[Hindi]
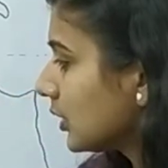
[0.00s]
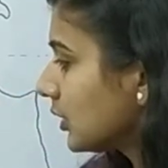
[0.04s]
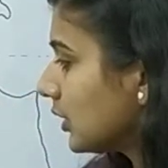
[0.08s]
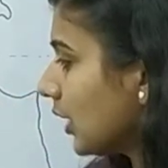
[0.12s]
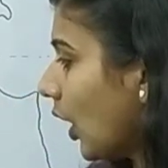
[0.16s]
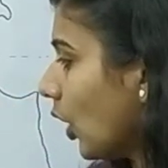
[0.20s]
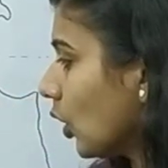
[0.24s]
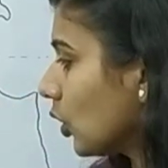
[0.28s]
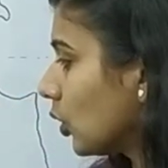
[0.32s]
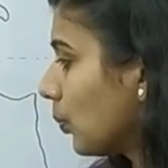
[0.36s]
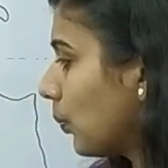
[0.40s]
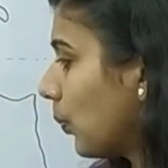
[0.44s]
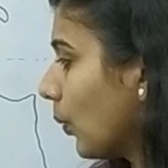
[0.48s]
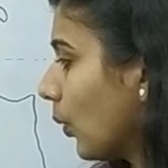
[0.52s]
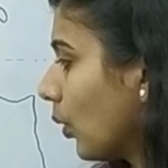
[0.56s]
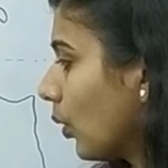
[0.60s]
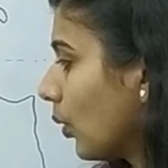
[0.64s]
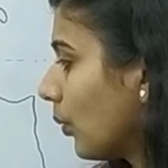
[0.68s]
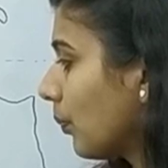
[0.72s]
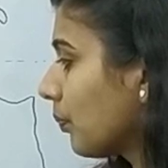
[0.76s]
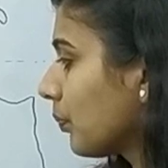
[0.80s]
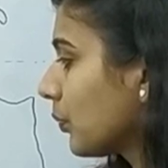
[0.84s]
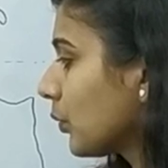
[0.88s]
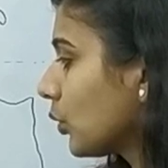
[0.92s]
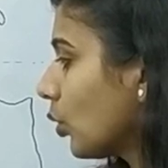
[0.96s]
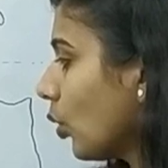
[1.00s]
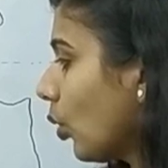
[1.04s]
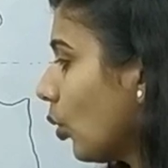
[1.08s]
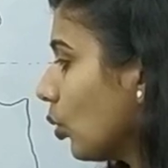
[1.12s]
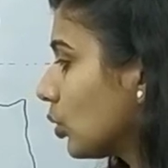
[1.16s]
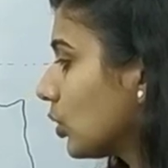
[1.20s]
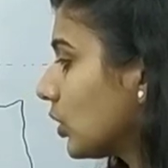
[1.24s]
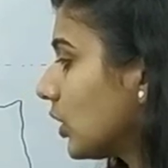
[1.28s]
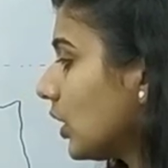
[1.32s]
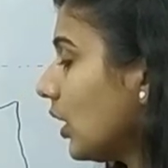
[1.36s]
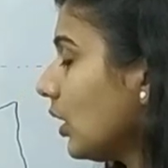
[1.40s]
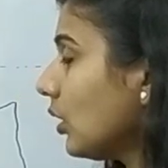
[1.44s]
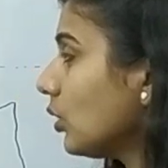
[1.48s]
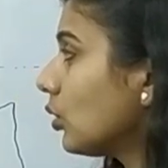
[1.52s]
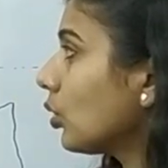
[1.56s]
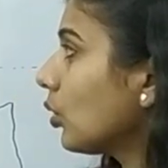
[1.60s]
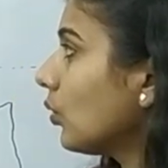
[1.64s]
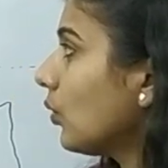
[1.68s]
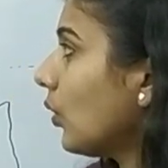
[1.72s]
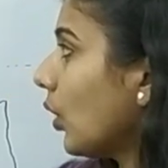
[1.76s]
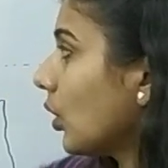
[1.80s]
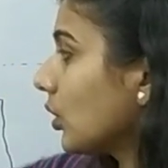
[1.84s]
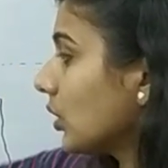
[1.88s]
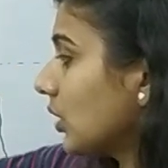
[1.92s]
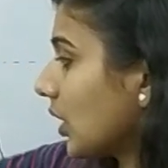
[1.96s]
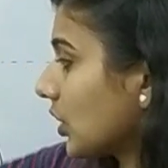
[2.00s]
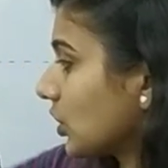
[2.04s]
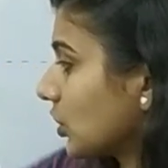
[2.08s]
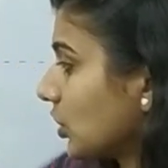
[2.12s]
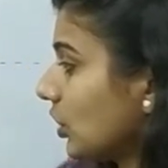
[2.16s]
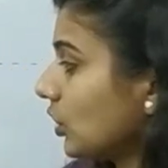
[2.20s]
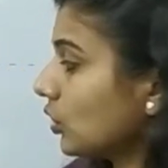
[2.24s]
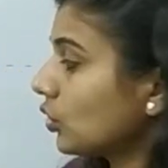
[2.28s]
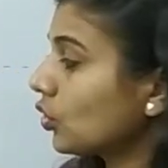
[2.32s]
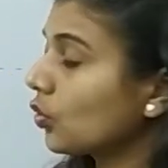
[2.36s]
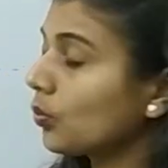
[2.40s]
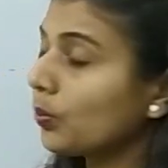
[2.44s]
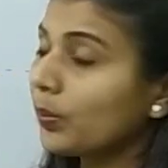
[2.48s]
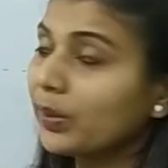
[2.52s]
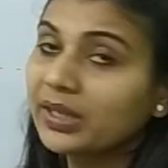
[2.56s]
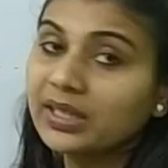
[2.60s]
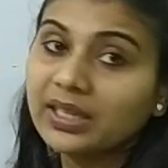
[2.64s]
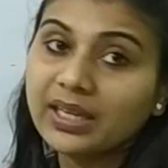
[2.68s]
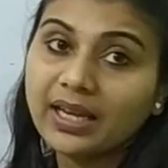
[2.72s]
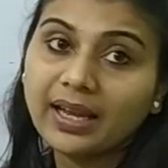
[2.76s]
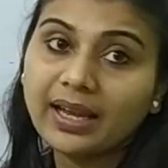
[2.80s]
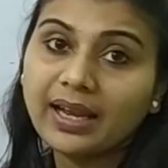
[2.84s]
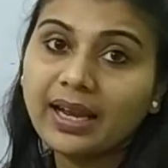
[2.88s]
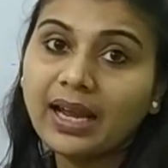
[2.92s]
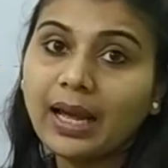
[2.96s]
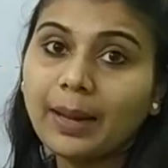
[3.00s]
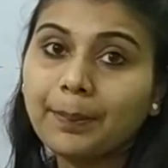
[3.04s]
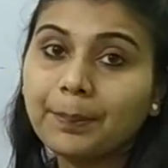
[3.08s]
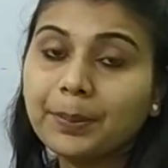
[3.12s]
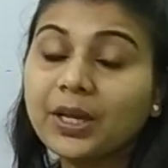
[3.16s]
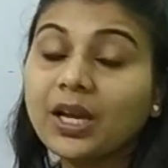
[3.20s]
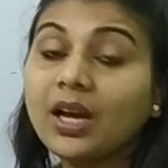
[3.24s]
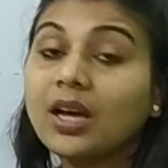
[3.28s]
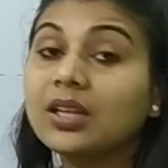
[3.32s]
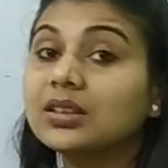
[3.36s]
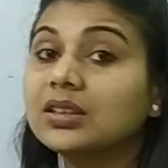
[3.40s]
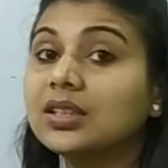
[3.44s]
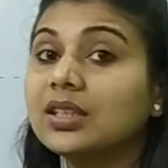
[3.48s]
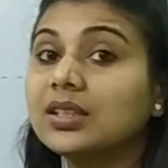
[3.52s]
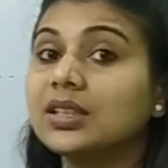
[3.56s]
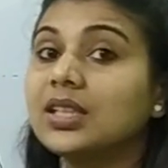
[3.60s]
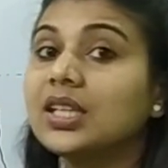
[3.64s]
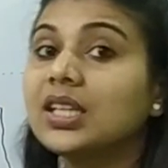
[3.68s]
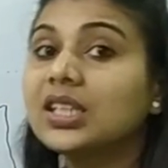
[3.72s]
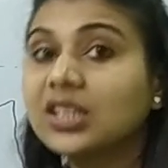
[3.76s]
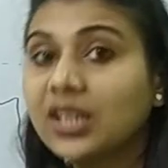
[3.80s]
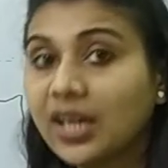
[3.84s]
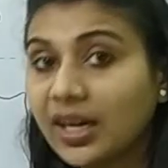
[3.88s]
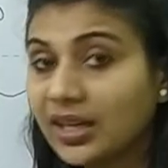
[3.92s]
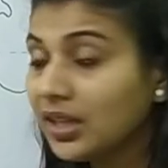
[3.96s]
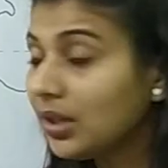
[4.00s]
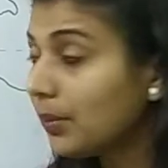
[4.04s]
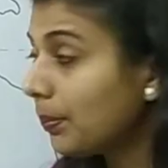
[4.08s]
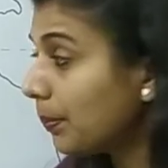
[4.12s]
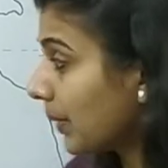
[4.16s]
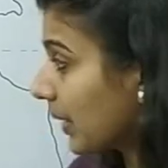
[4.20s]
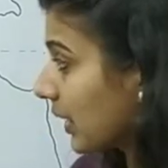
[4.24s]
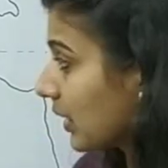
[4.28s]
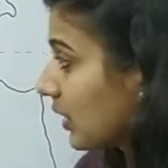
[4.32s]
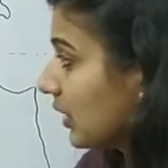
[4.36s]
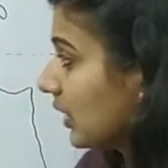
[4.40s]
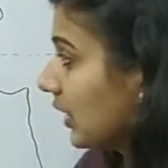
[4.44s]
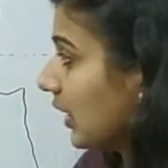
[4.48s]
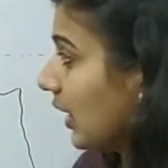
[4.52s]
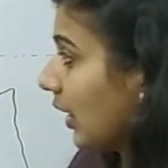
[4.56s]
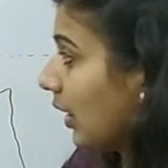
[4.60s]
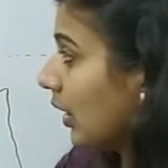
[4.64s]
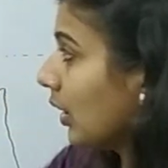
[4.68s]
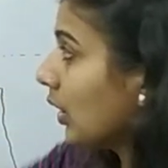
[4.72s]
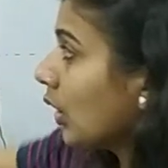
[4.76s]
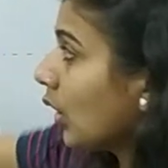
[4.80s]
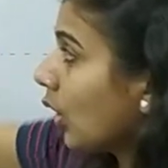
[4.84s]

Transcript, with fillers: साउथ पोल तो उत्तरी ध्रुव और दक्षिणी ध्रुव पर क्या है आपके अत्यधिक ठंड पड़ती है